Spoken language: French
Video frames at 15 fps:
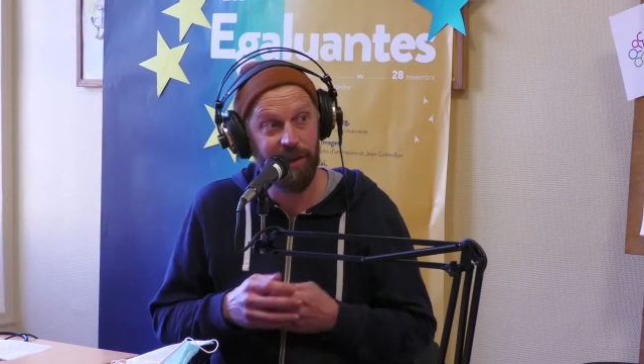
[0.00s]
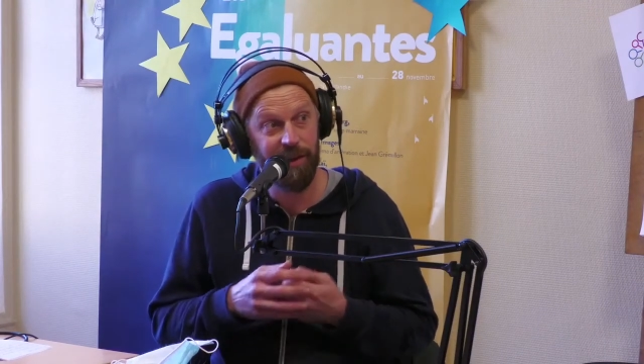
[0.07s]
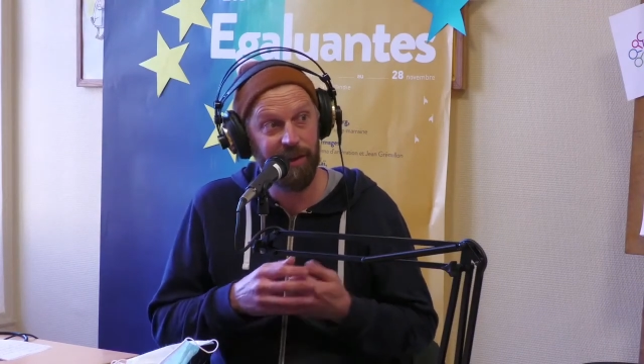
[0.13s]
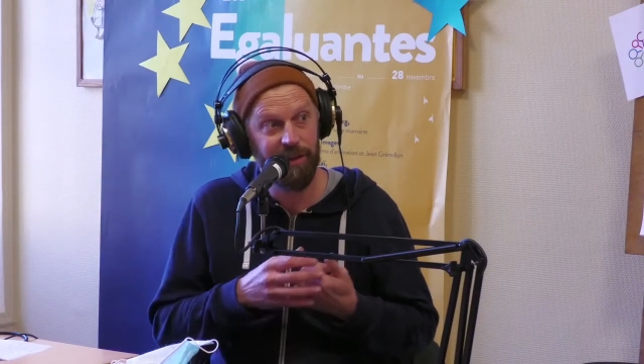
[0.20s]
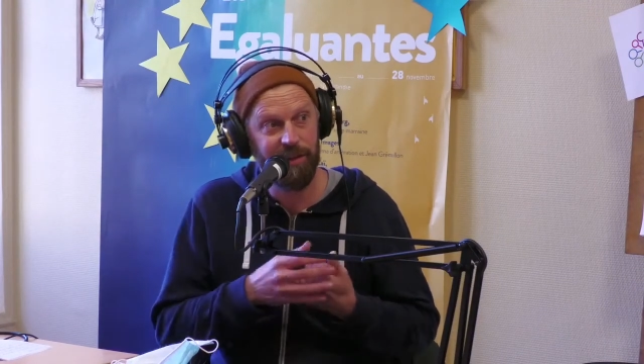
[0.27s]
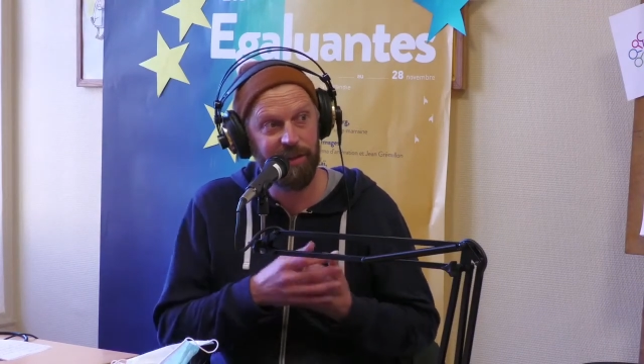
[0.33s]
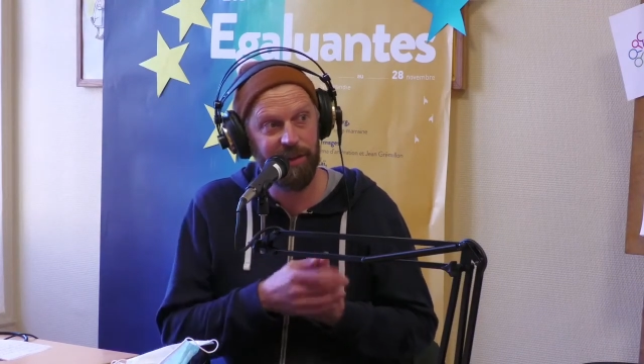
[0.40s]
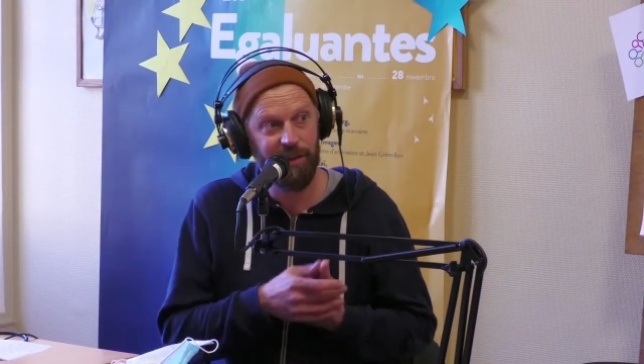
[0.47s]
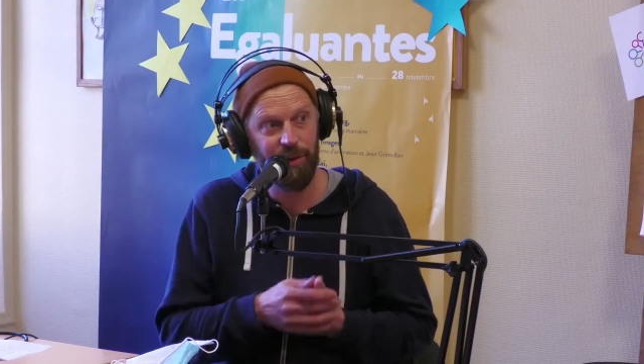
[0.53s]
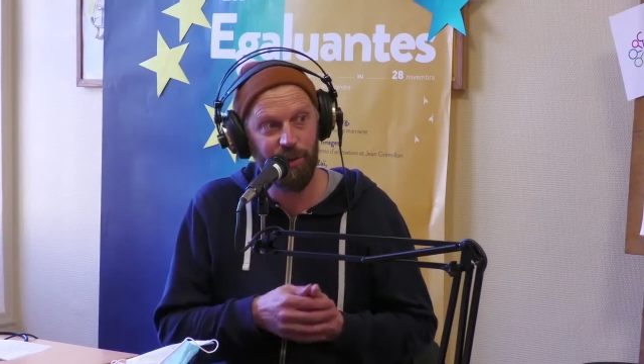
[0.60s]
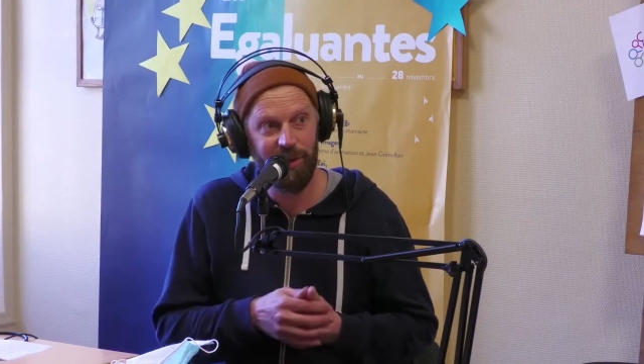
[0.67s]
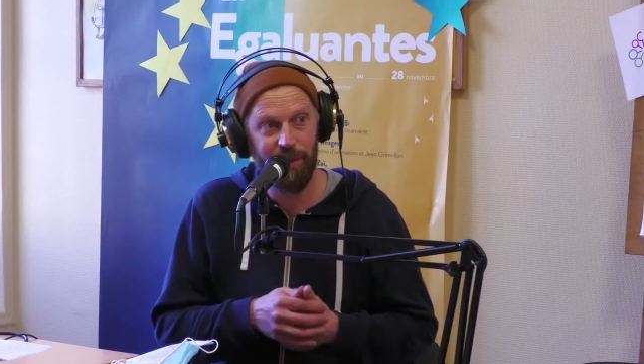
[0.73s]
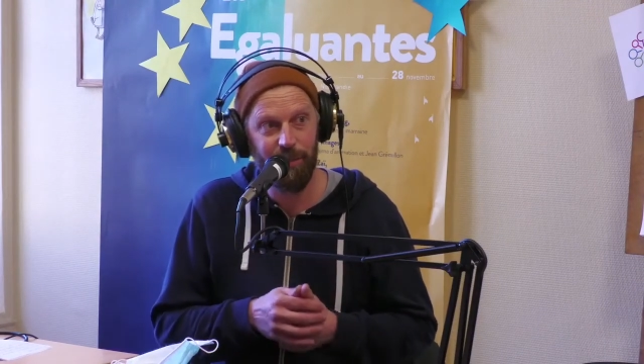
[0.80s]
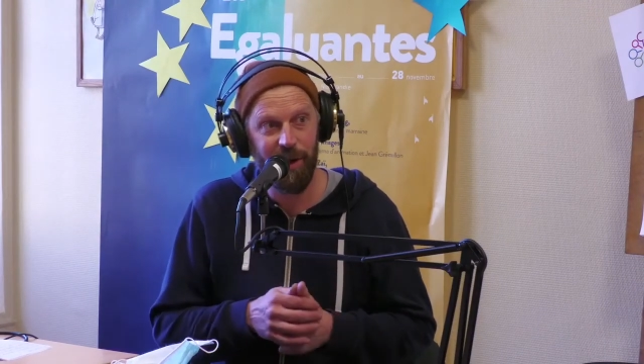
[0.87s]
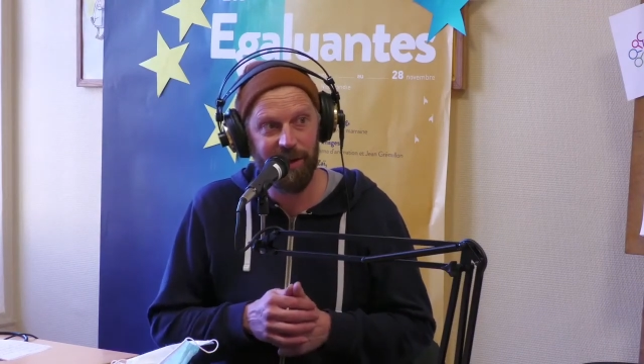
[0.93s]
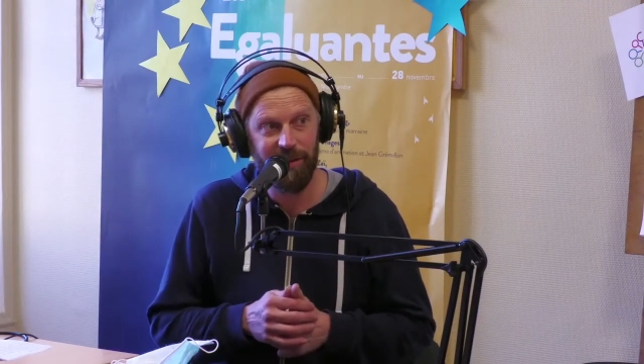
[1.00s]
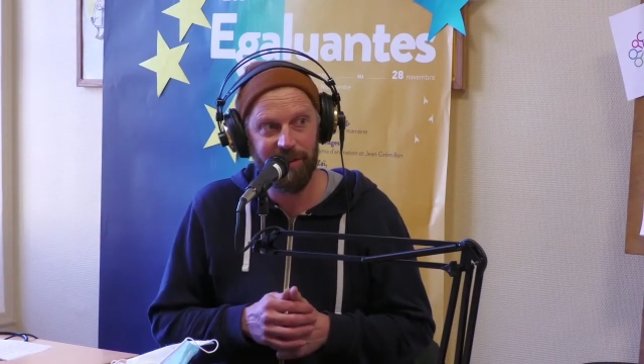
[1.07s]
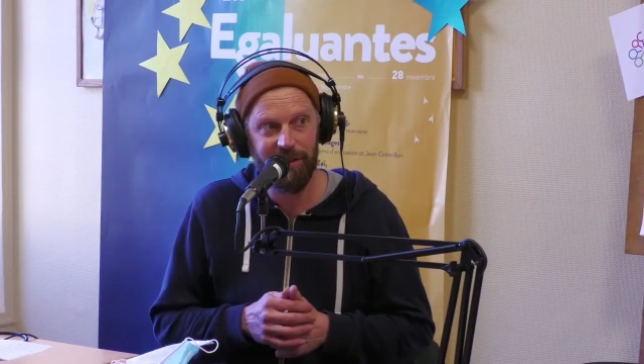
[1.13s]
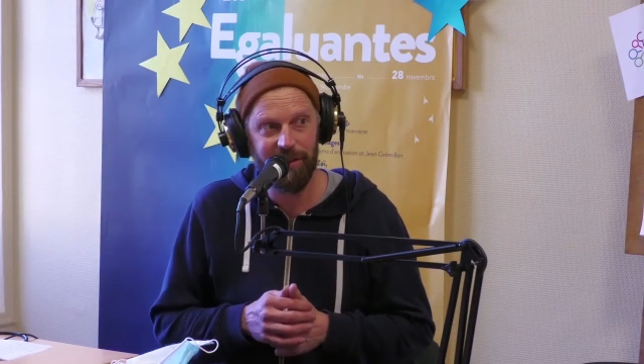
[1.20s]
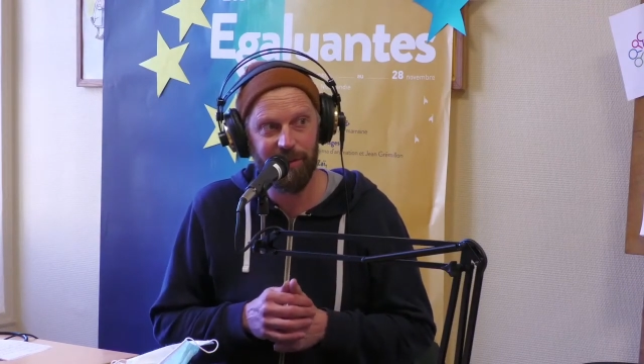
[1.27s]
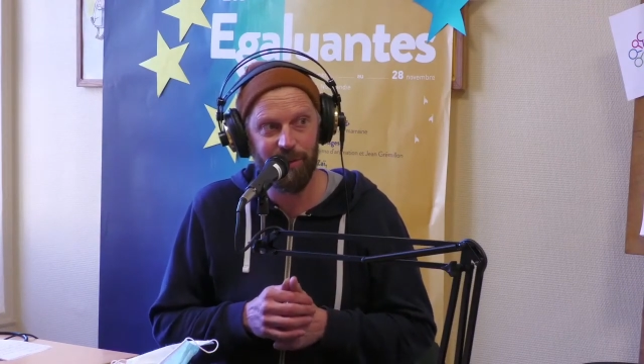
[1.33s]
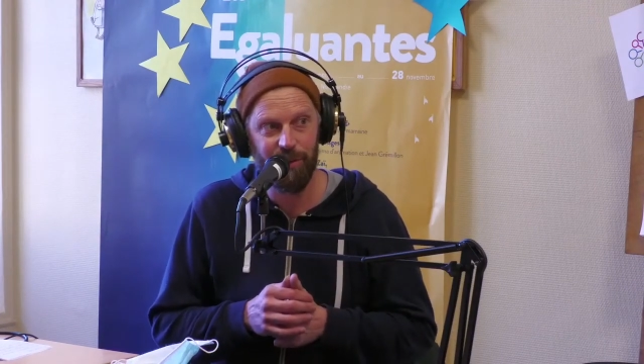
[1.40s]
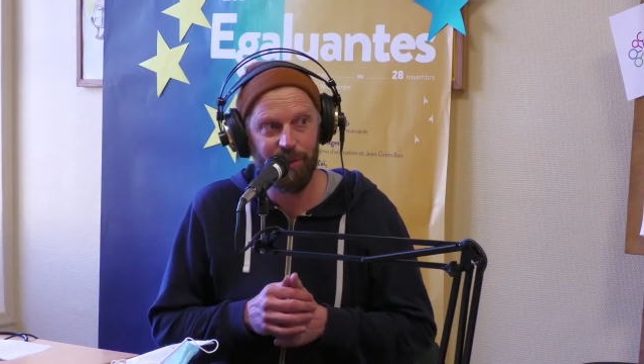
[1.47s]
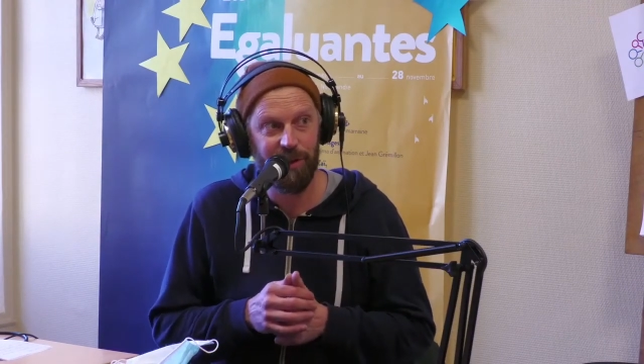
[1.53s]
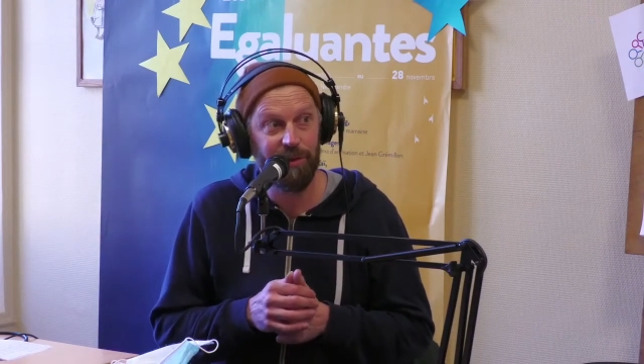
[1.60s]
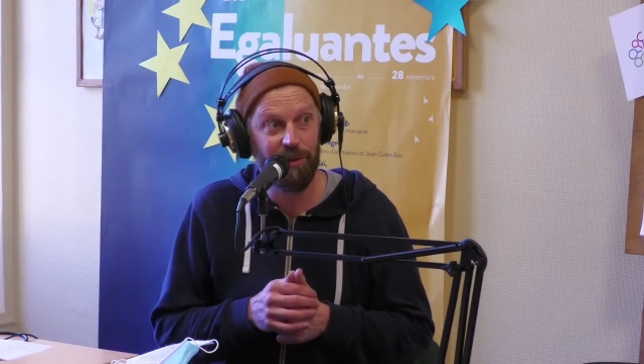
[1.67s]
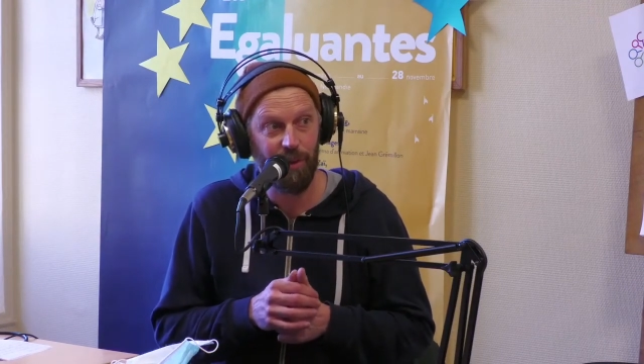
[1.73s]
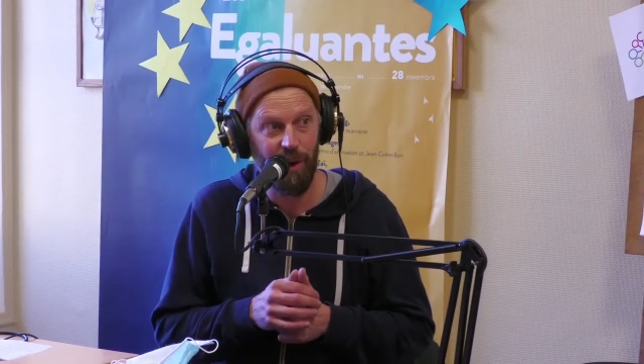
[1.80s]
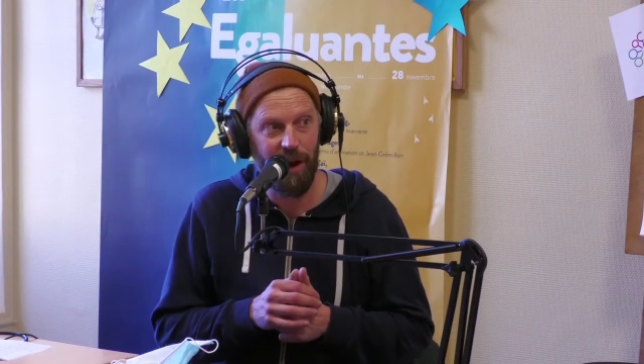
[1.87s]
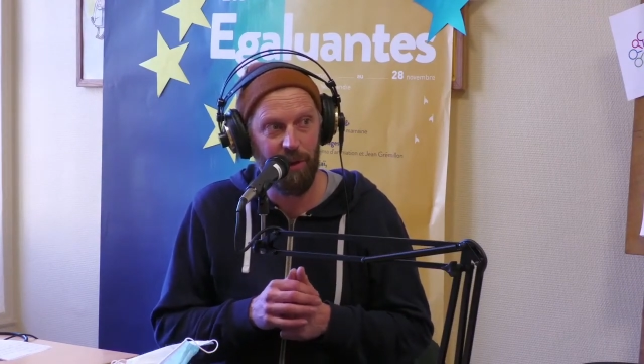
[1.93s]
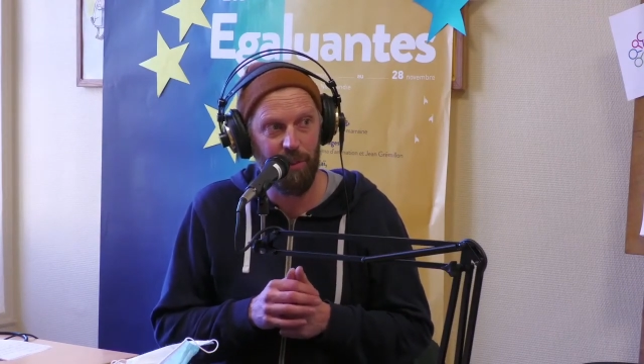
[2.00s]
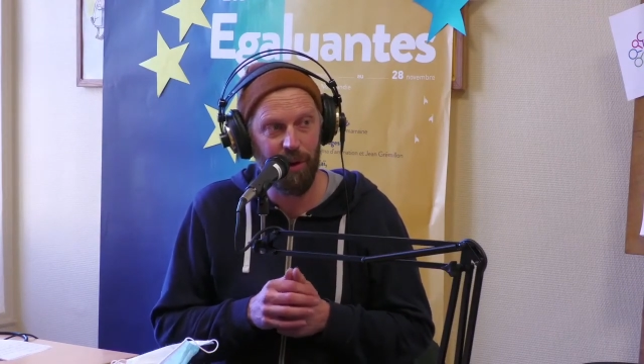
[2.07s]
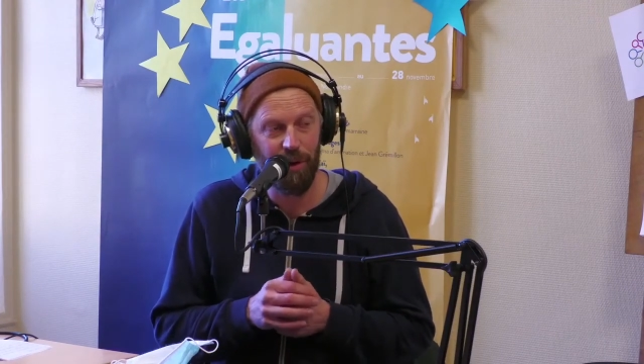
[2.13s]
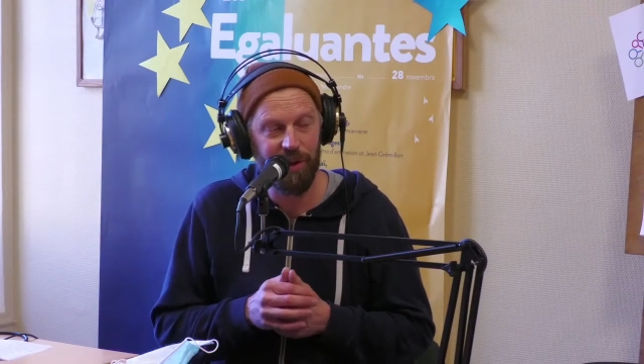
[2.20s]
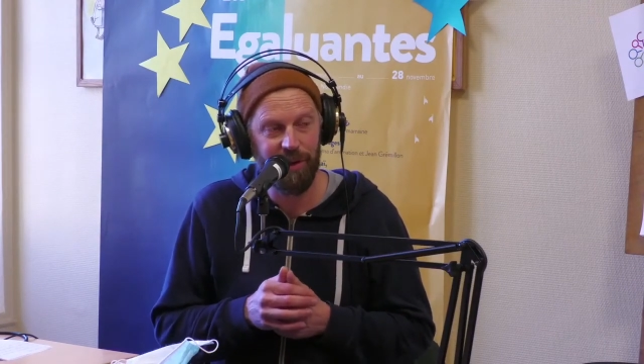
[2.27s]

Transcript: Ces deux tape artistes qui sont allemands,